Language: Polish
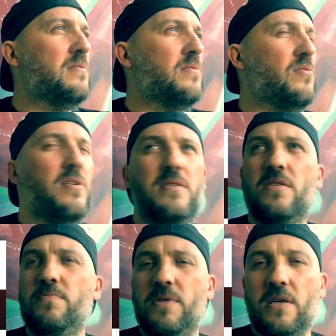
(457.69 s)
No, trochę
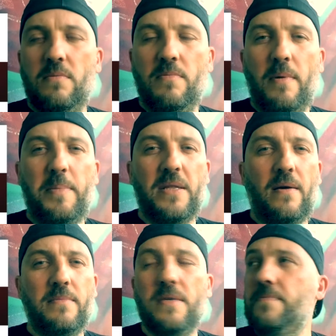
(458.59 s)
jesteśmy takimi
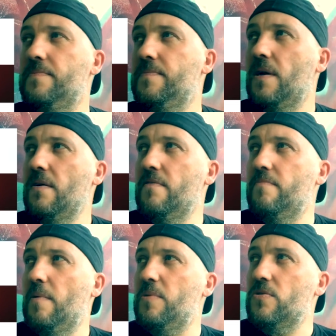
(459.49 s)
mapetami, tak,
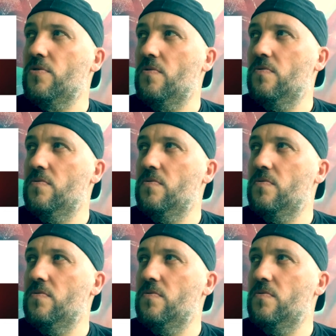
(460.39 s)
w Show.